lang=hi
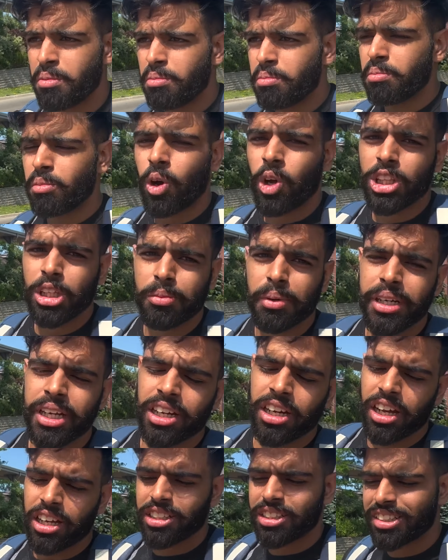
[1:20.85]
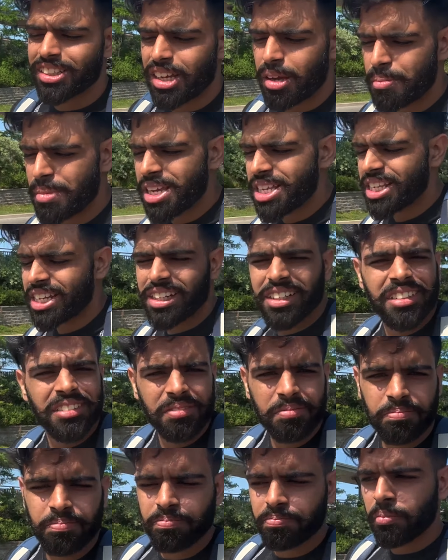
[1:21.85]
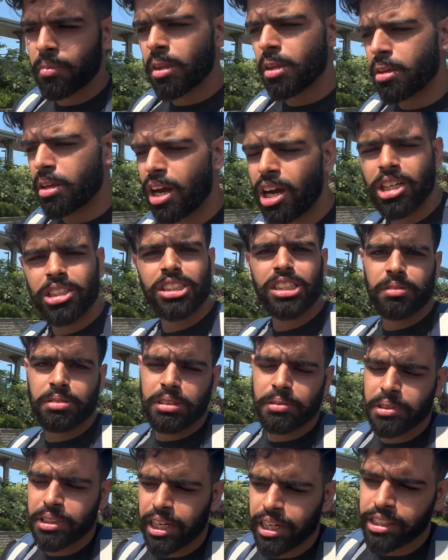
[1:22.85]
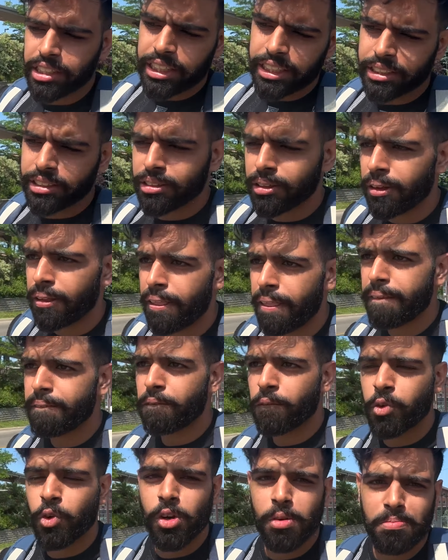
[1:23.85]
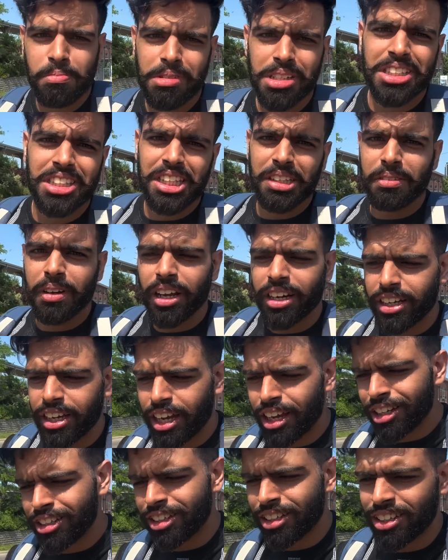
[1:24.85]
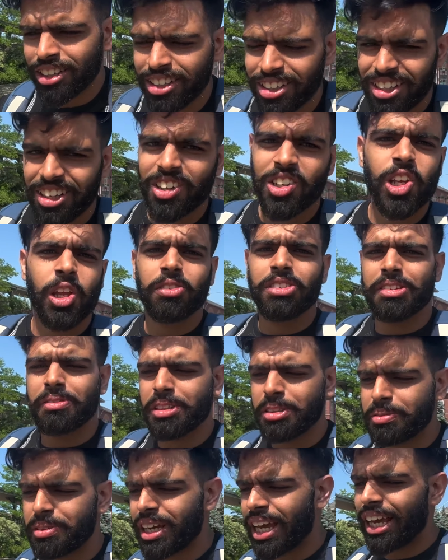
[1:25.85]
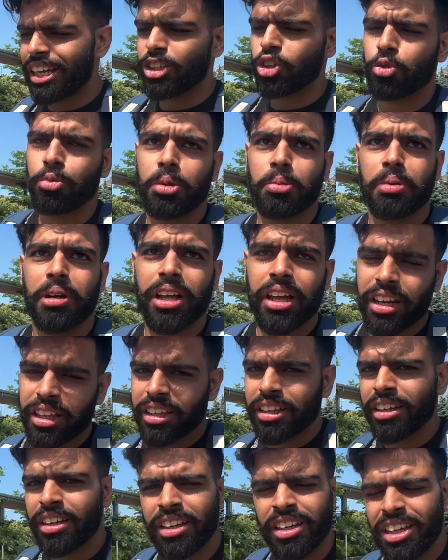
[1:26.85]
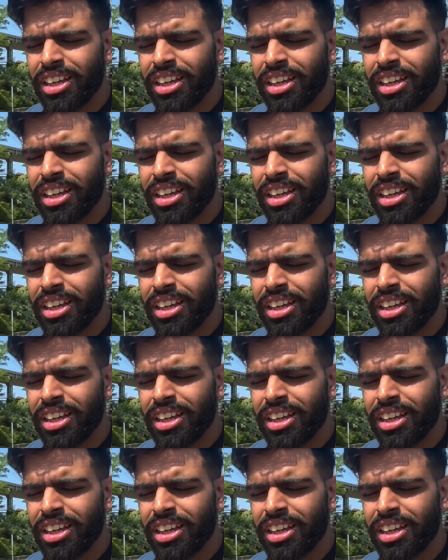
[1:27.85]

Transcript: बहुत ही बढ़िया क्लास अमेजिंग आज सब समझ आया गाइस फुल मस्ती मारी आज हम समझ भी आया जो भी पढ़ा रहे थे